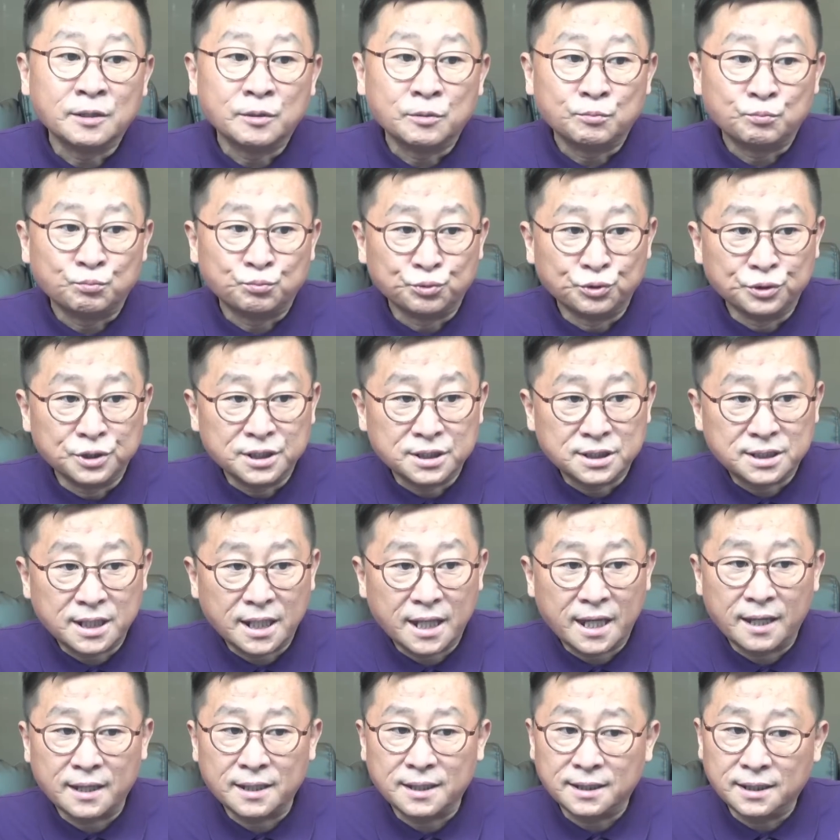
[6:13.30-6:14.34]

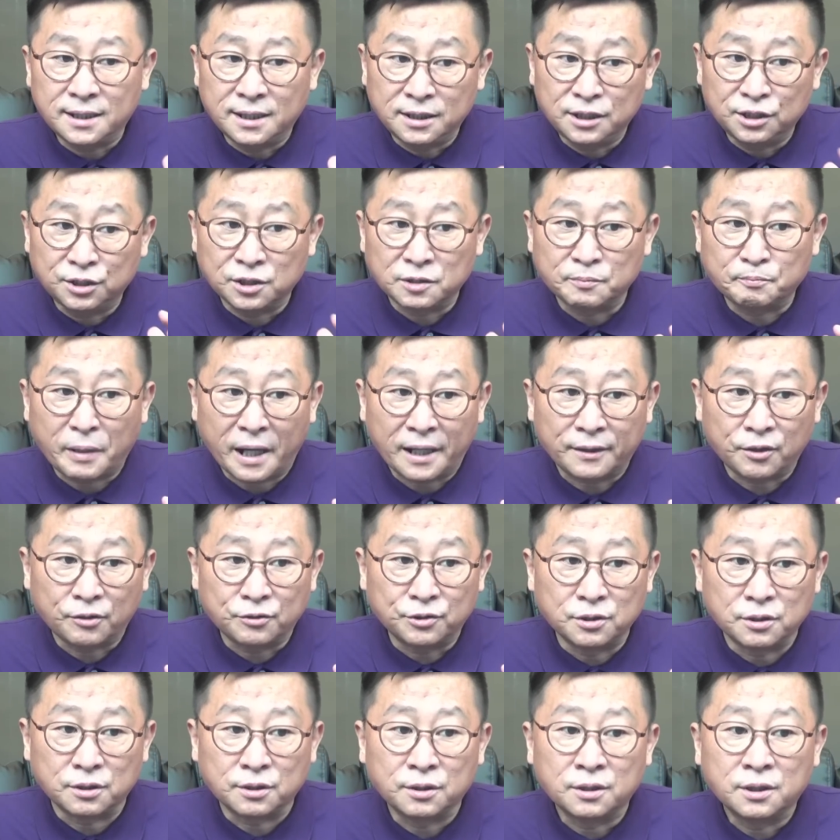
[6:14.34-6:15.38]
문제 있는
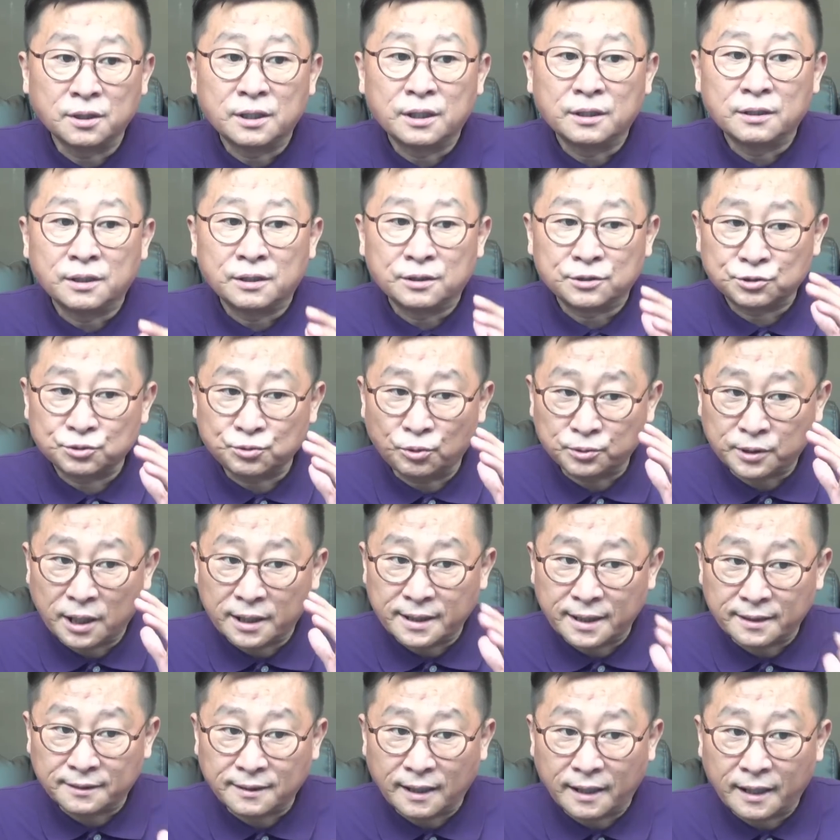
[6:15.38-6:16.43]
발언을
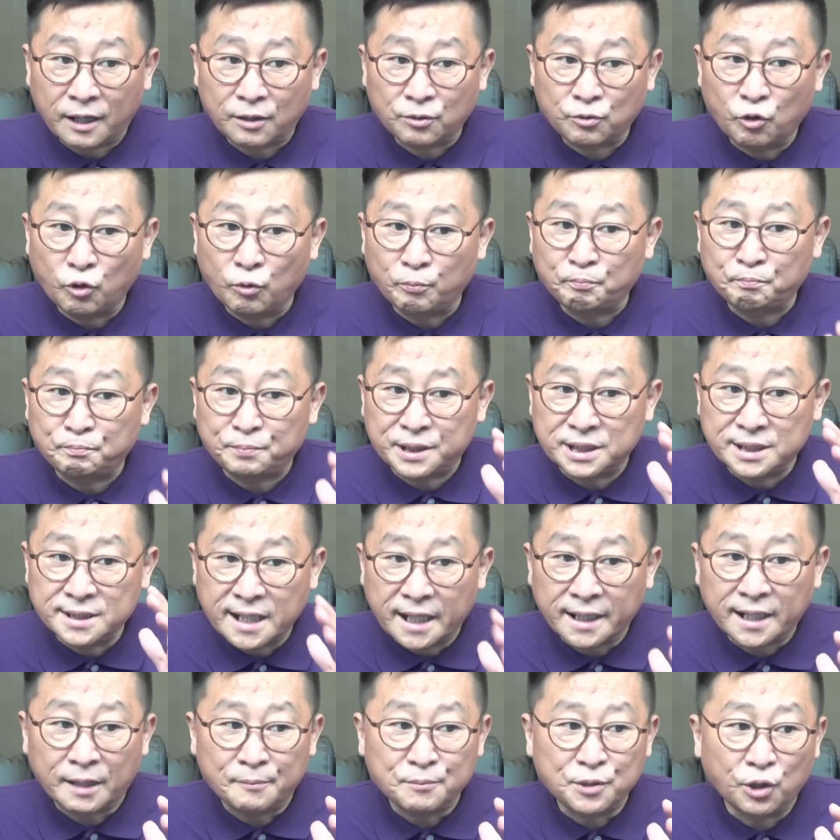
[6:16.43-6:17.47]
쏟아냈다라고
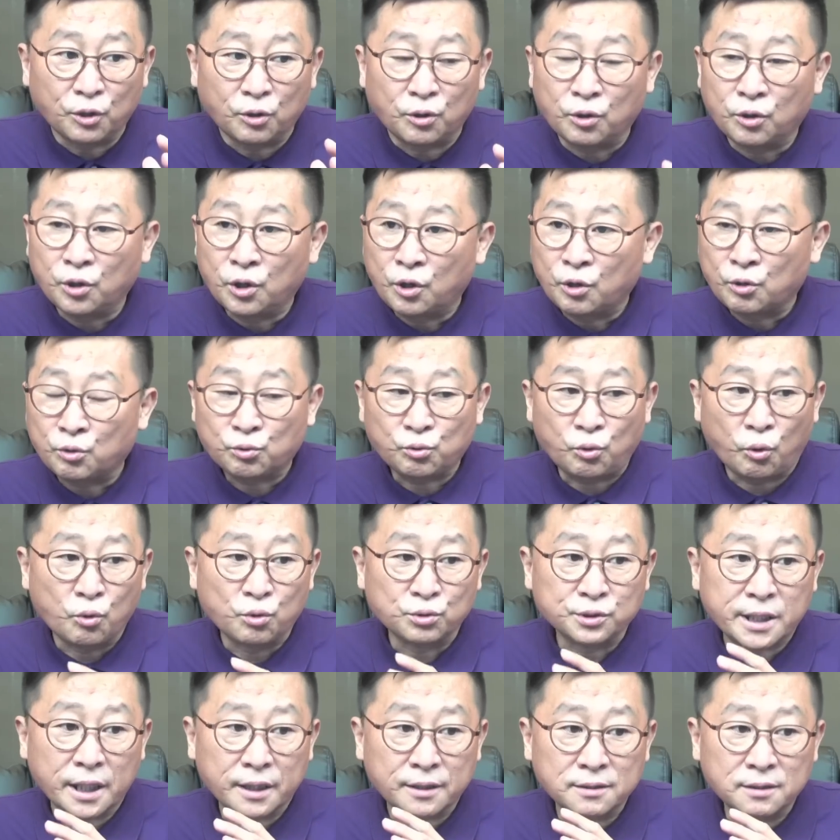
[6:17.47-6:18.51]
비난하며
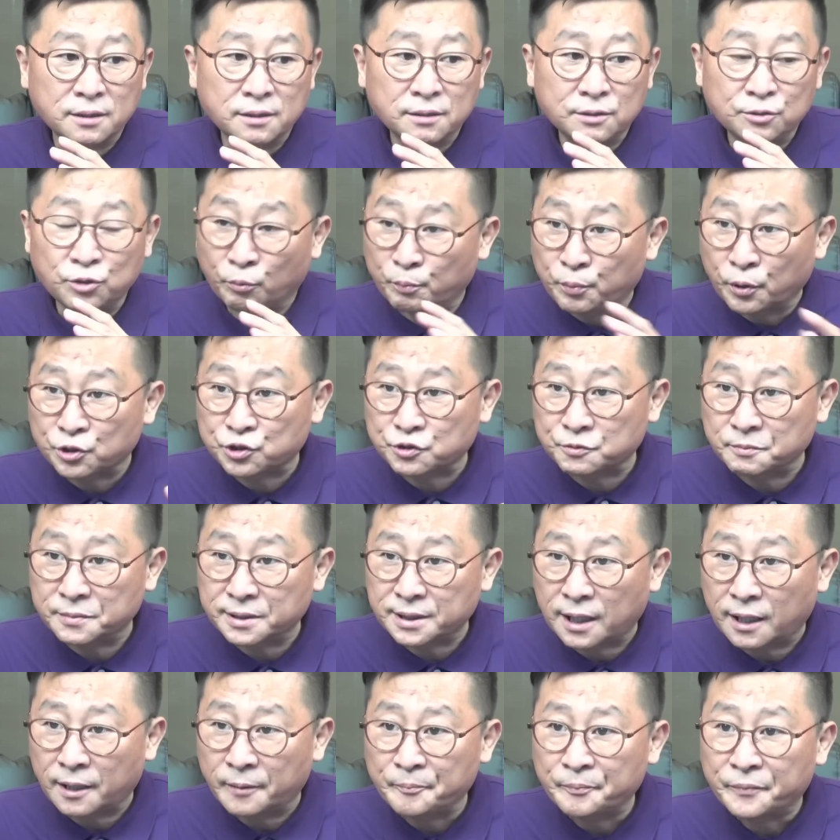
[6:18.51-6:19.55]
공세를
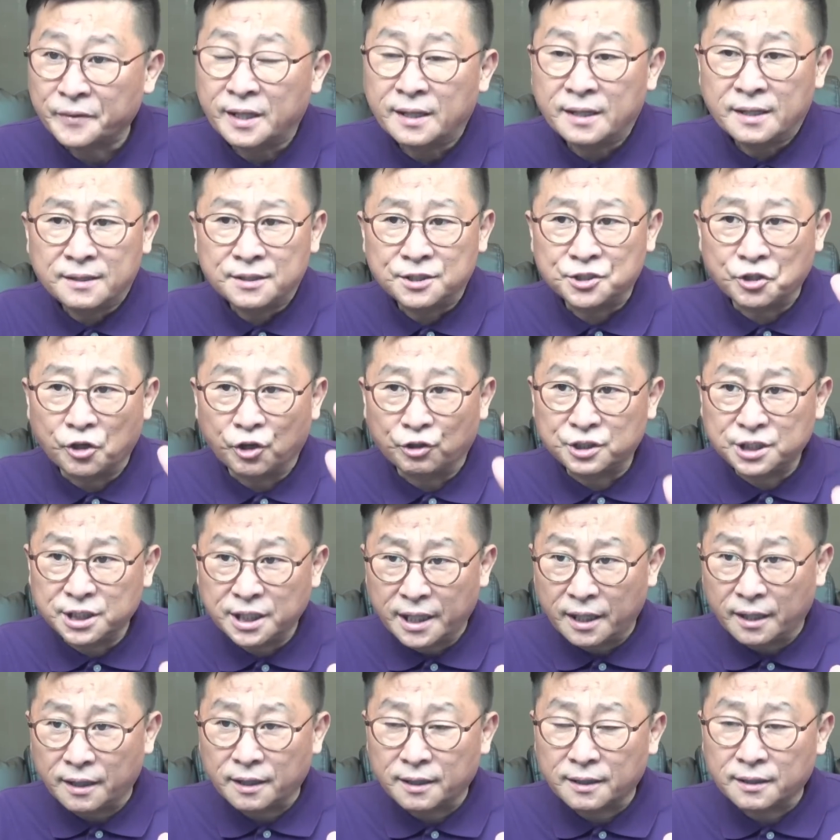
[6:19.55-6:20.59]
높였습니다.
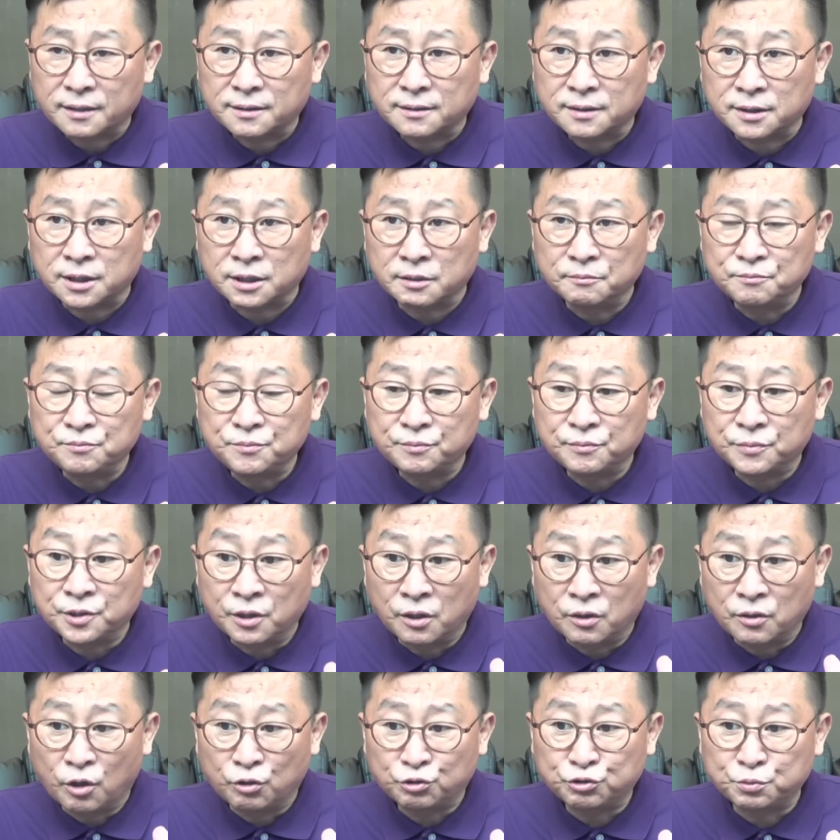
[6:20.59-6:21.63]
여기에
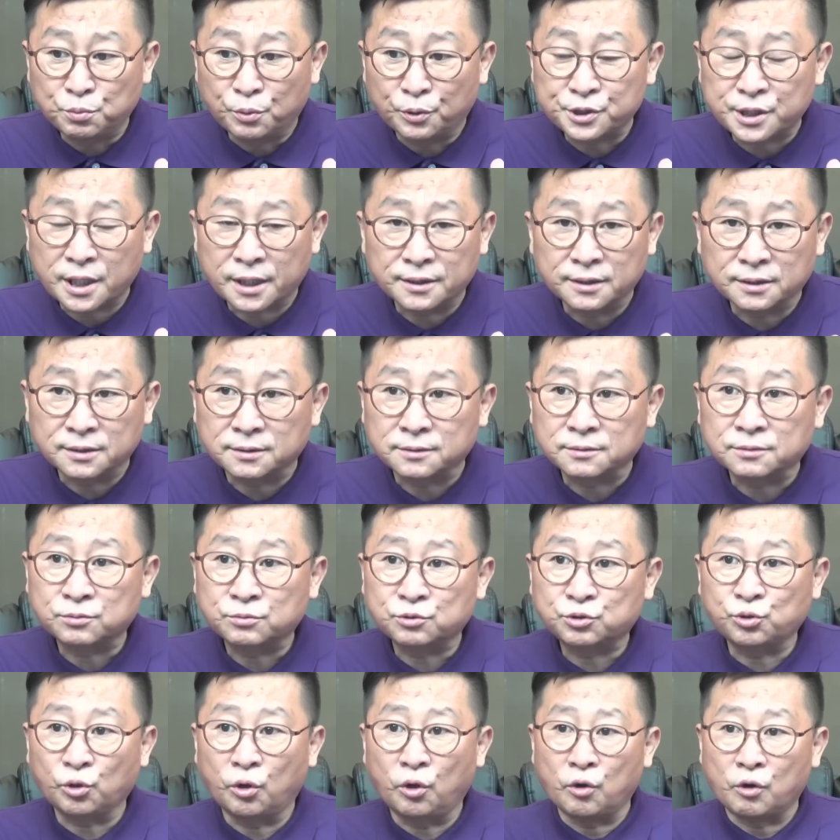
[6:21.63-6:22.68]
김영옥 후보자는
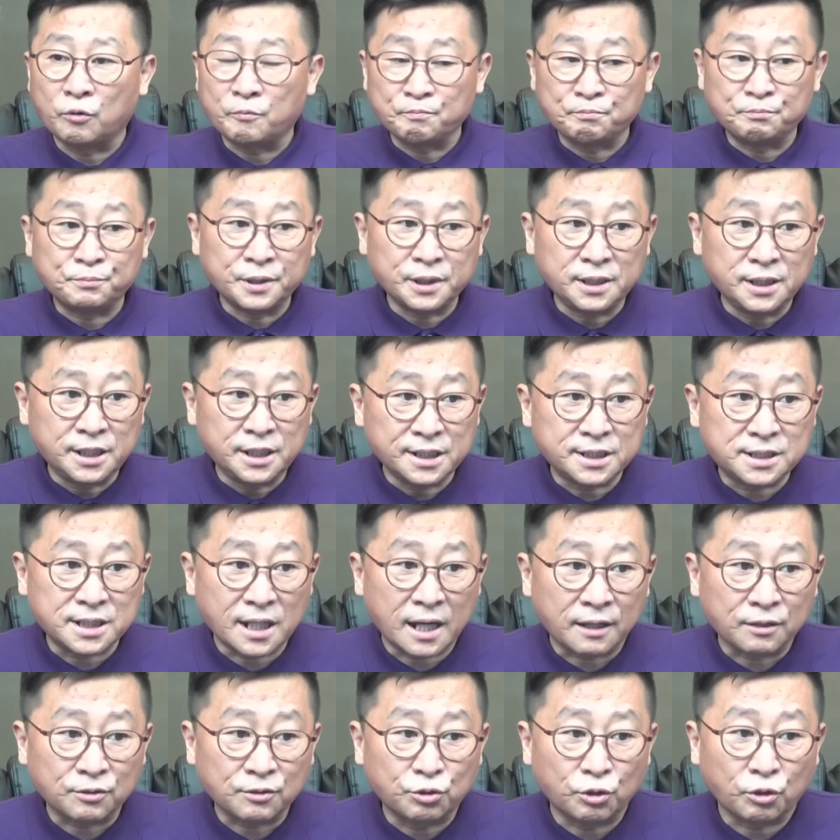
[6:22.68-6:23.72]
또 밀리지
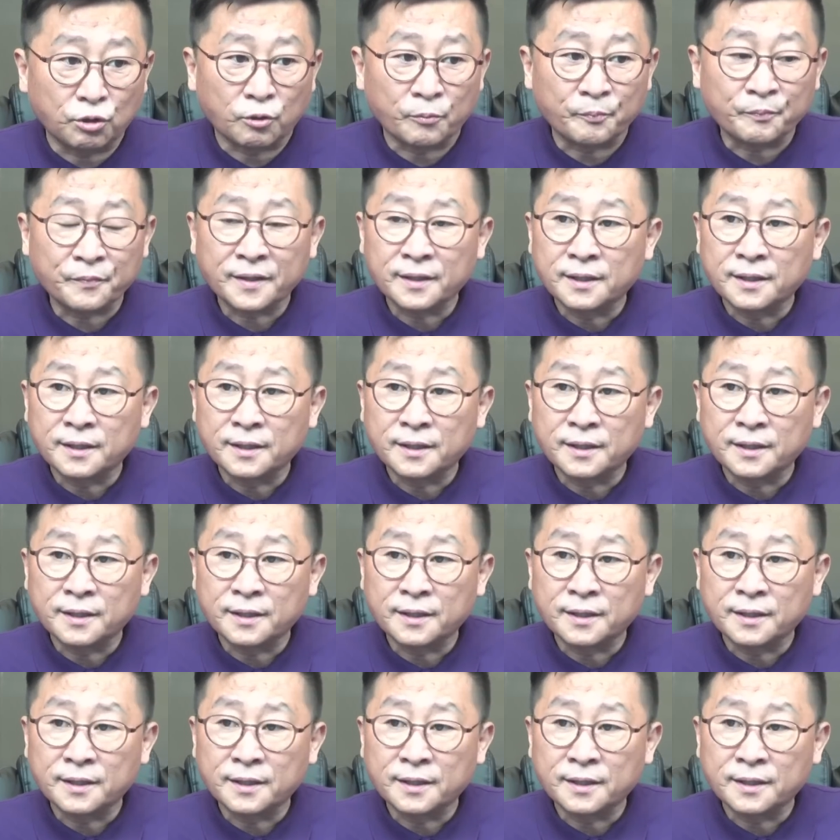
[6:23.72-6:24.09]
않고